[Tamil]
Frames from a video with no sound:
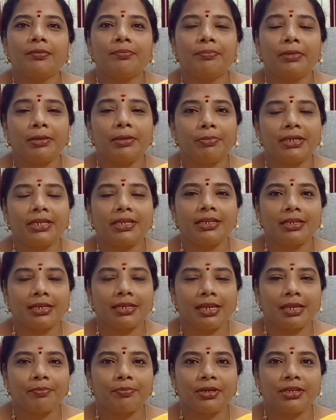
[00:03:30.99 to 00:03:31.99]
பெல் பட்டனை
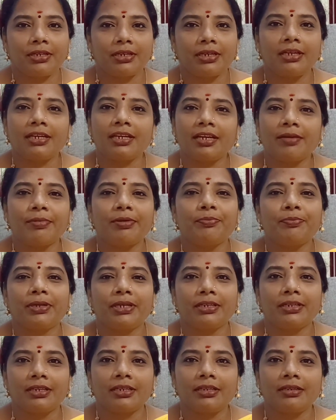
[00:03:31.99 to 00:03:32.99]
கிளிக் பண்ணுங்கள் கமெண்ட்
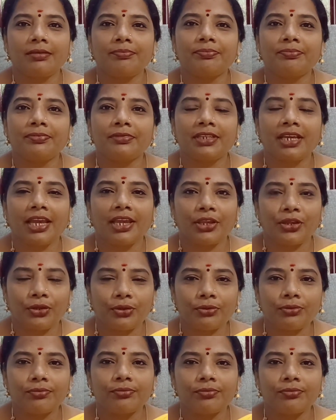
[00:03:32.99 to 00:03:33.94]
பண்ணுங்கள் தேங்க்யூ